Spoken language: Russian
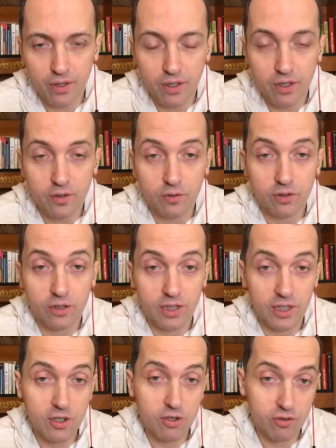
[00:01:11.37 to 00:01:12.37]
Ну, я
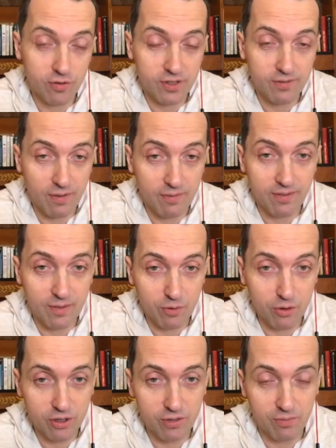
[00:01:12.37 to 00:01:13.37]
надеюсь, что у вас
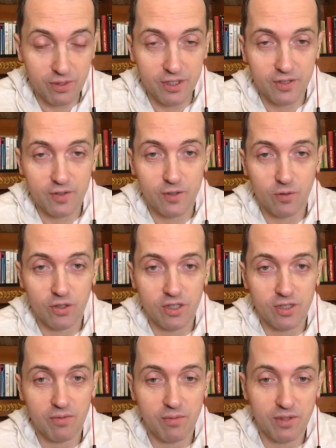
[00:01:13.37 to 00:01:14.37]
вопросы прежде всего о
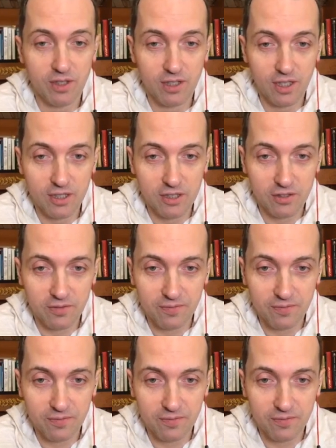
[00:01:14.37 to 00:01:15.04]
теме медитации.